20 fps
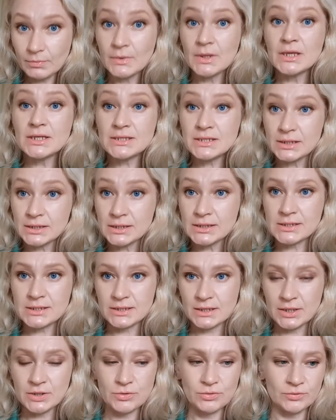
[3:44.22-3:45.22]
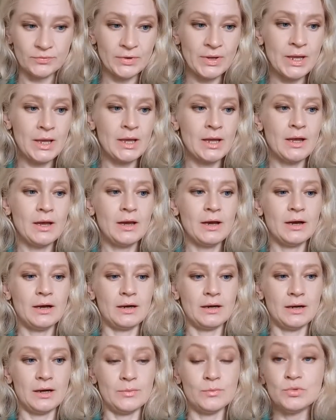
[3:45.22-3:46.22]
несколько слоев.
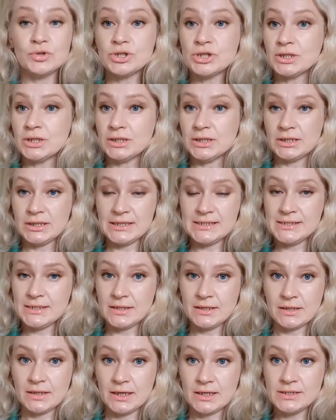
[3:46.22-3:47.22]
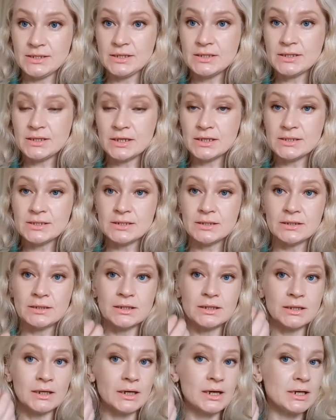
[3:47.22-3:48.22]
А, можно наносить на один раз,
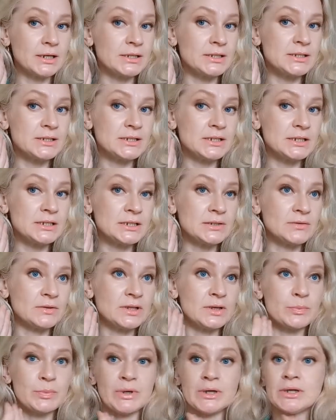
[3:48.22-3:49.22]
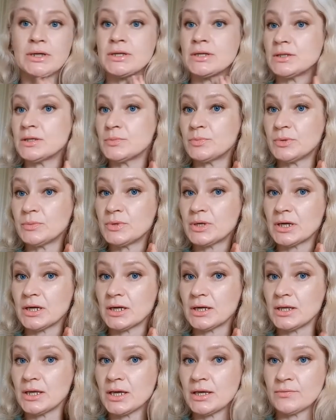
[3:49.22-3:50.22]
это как естественное покрытие, например,
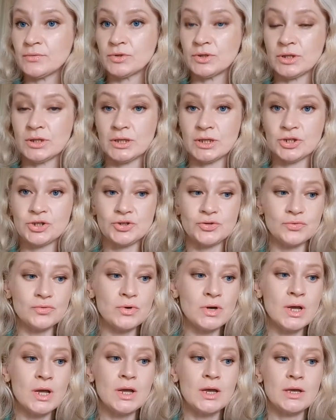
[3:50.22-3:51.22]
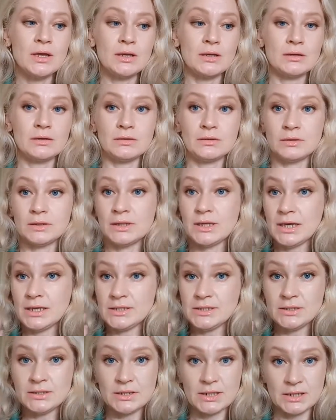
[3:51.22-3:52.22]
как я его наношу. Э, на
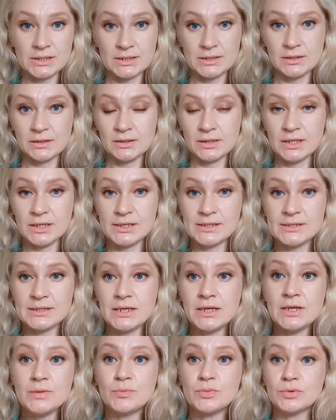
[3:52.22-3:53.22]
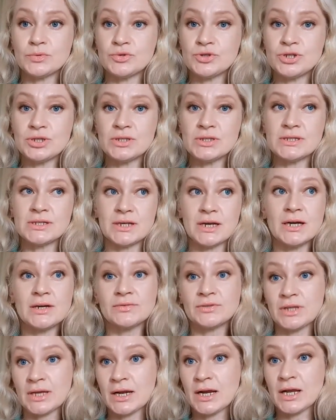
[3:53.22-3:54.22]
один раз нанесли, получилось как
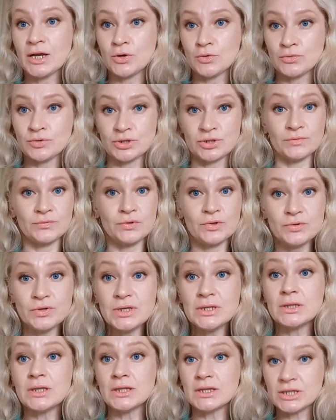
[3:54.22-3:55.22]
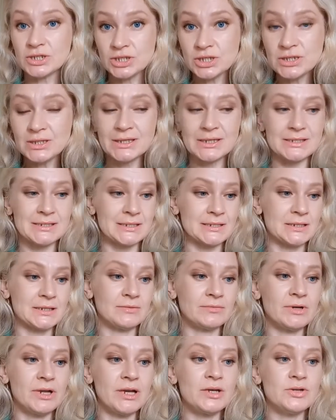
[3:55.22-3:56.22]
вторая кожа. Флюид – это жидкая
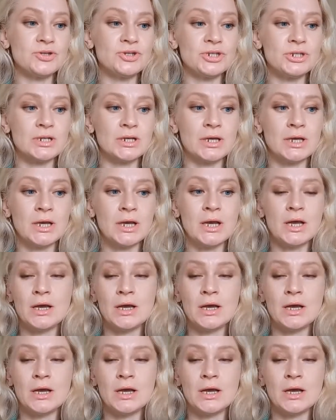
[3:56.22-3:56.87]
составляющая,